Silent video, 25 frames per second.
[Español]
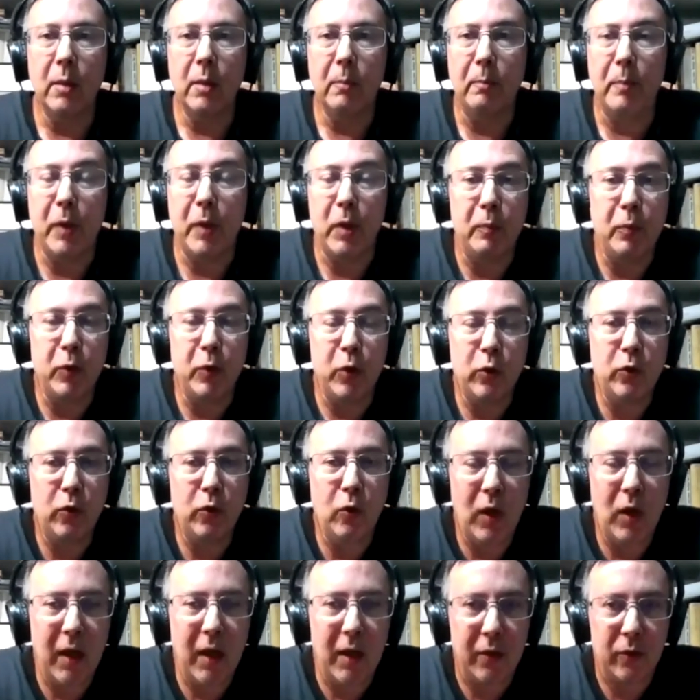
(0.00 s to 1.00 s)
Pero por otro
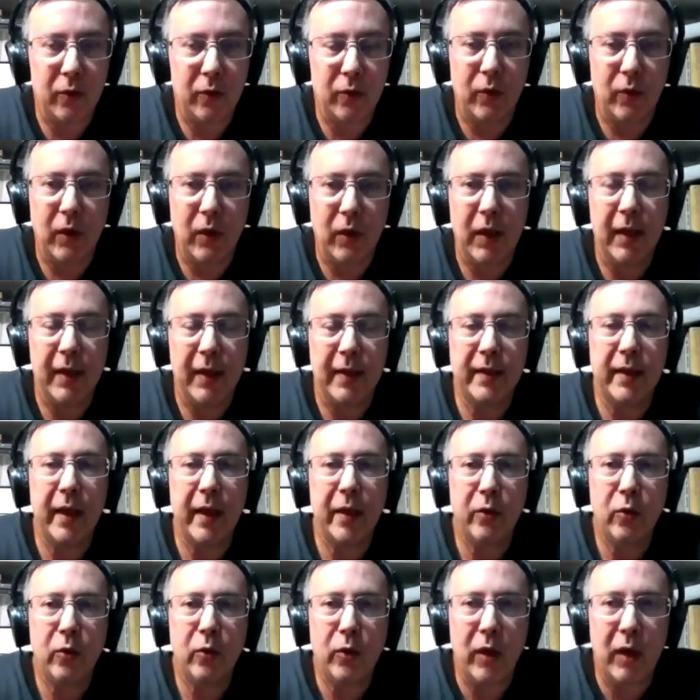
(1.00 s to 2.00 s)
lado, el
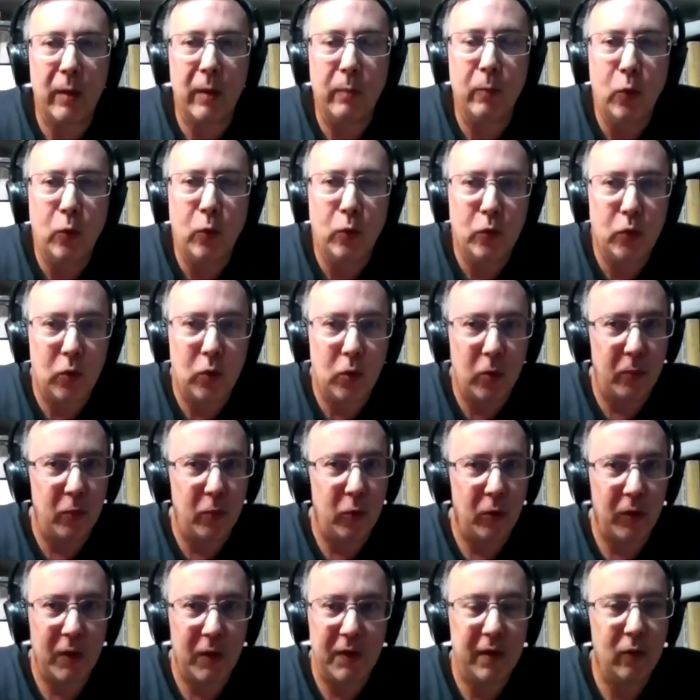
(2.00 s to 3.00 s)
estado del mundo, por
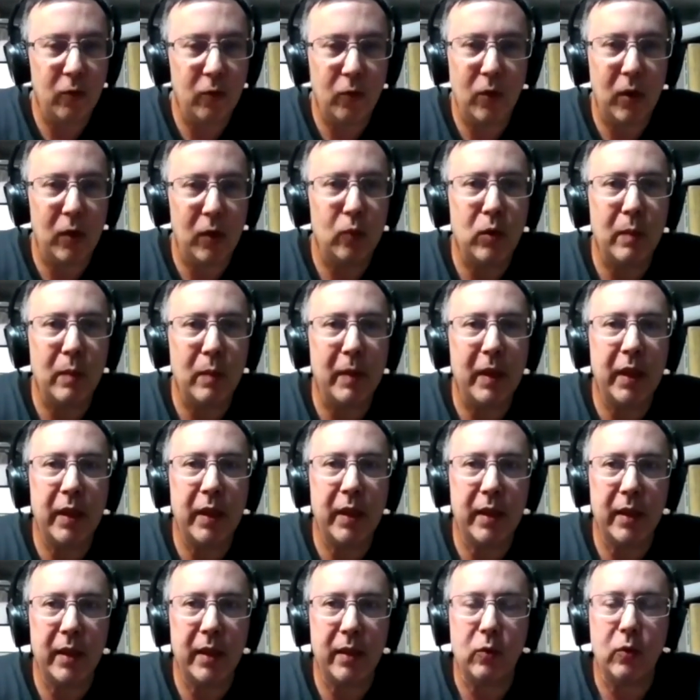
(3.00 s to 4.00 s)
decirlo de alguna
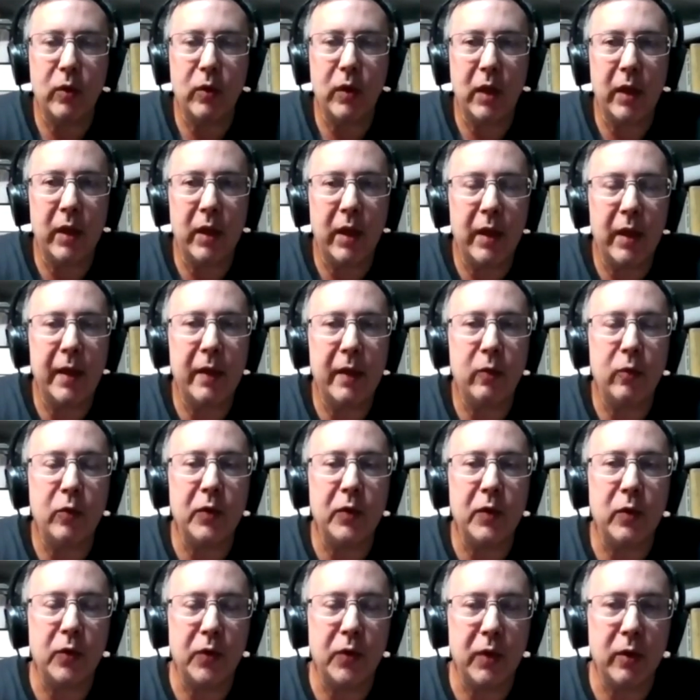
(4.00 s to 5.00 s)
manera, con el que
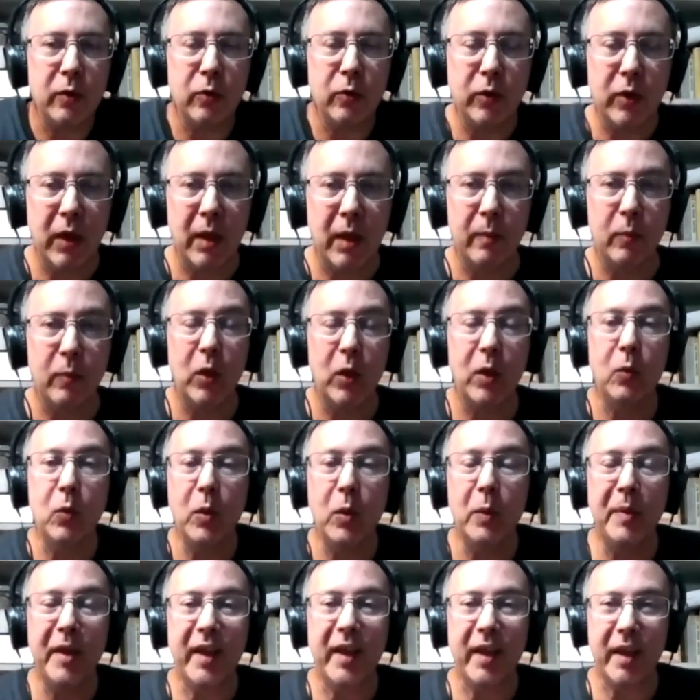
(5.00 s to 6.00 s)
nos encontramos, le
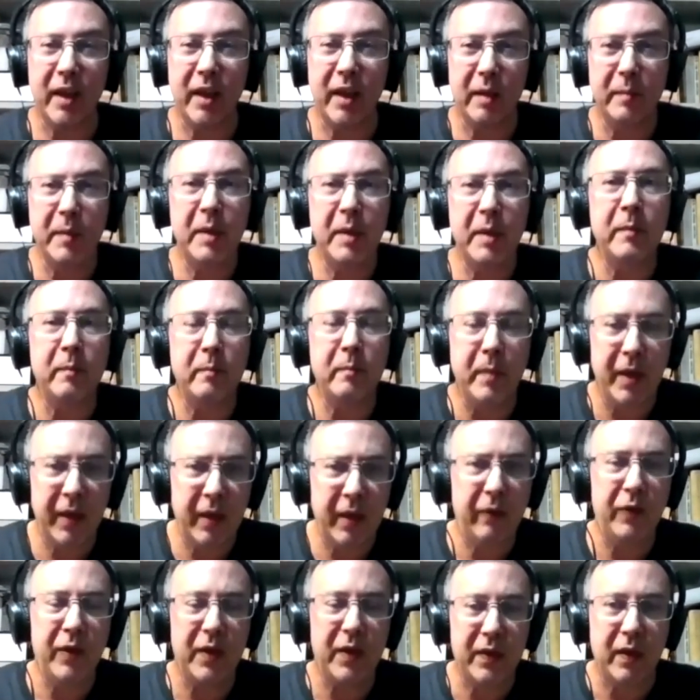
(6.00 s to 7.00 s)
vuelve cada vez más
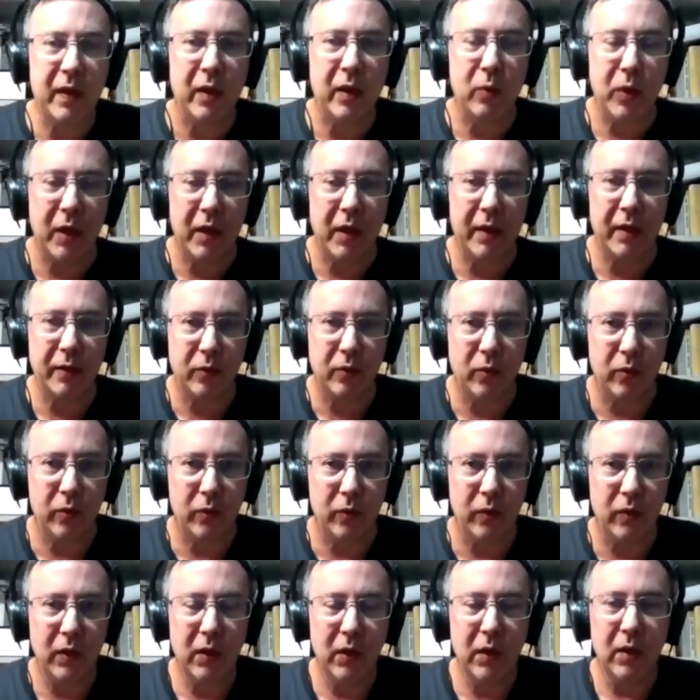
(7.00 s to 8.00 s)
difícil a un escritor
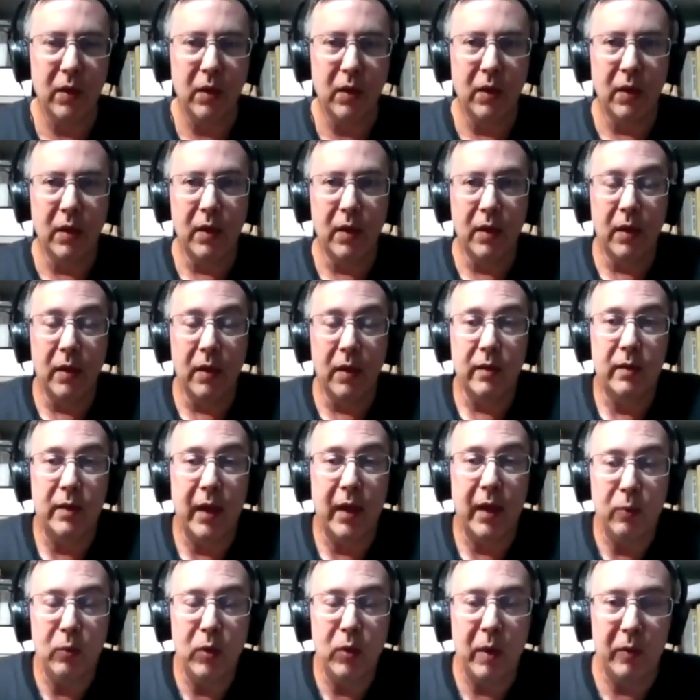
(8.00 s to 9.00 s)

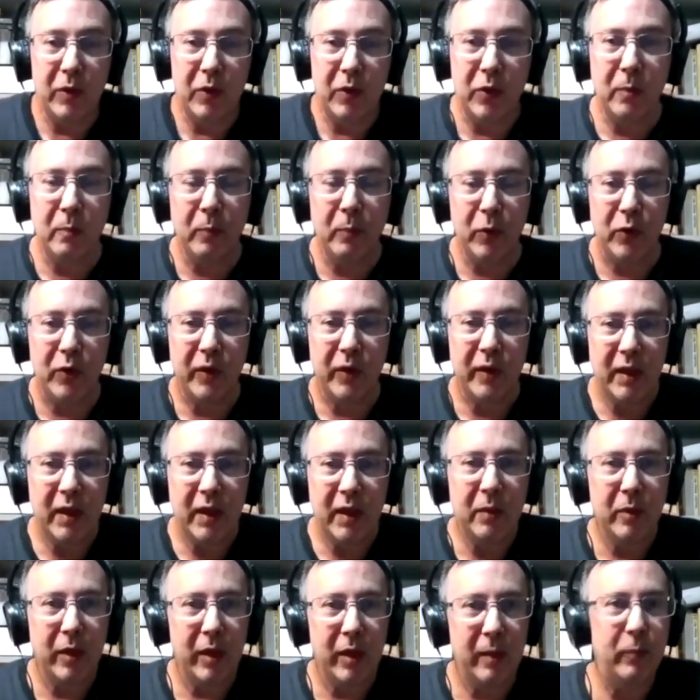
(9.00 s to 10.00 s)
dar una visión
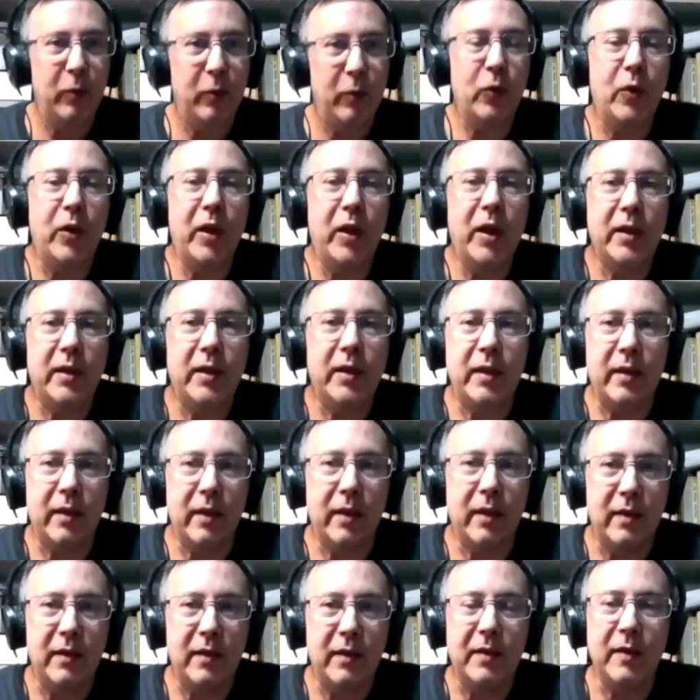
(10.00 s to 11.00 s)
positiva, apologética,
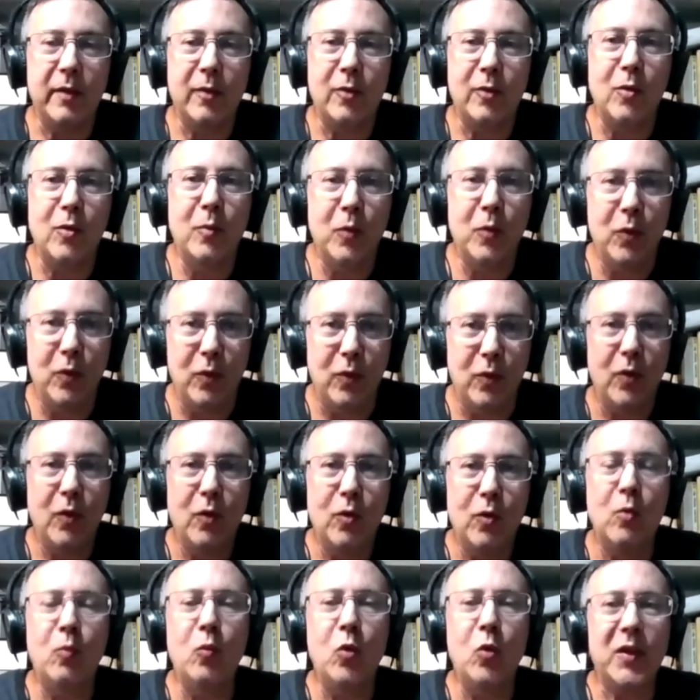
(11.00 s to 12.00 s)
es decir, ¿cómo,
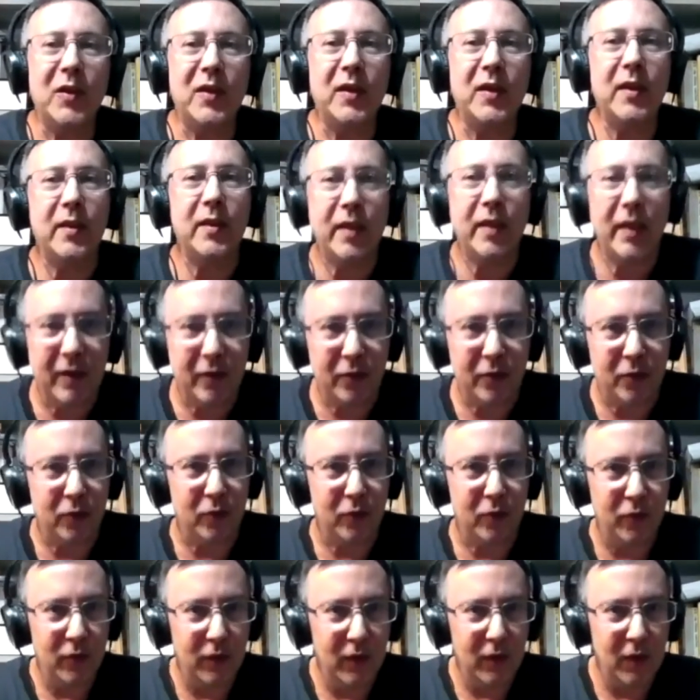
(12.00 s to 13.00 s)
cómo haces esto
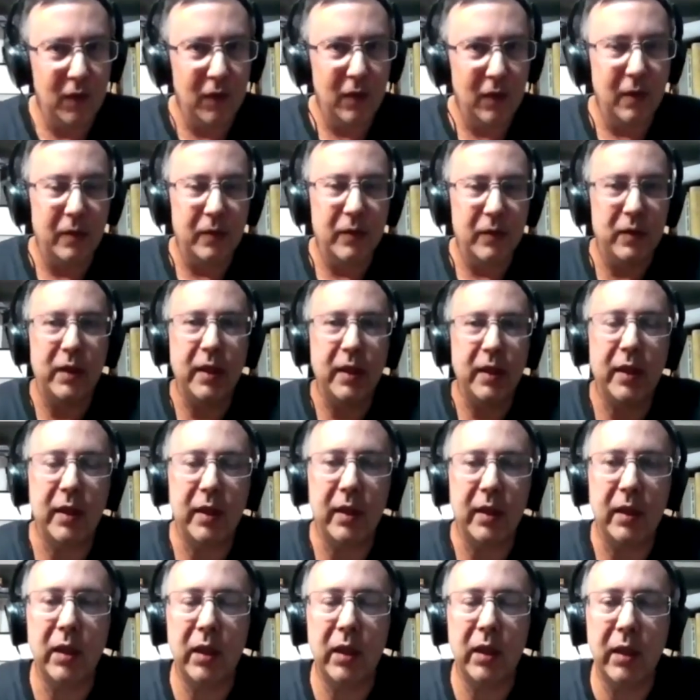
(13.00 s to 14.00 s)
de
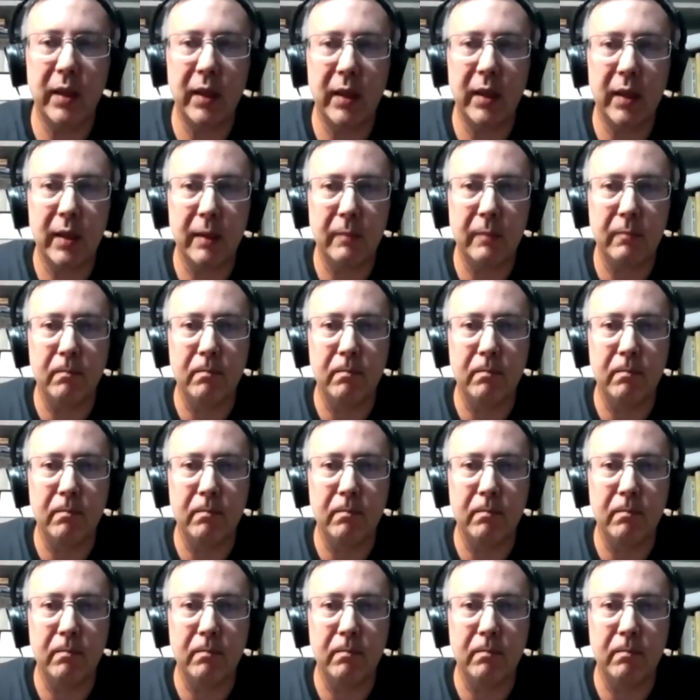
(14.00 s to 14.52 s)
eh,